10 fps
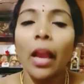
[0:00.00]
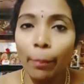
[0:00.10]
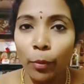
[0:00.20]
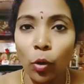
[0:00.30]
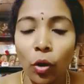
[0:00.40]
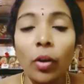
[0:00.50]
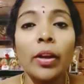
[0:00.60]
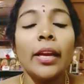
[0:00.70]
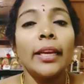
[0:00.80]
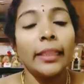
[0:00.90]
அப்போது
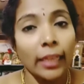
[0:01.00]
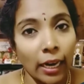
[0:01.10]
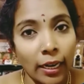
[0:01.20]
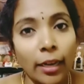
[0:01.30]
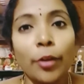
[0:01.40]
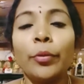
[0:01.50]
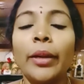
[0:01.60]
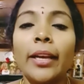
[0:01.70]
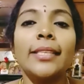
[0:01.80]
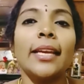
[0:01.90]
இந்த கண்ணனும் என்ன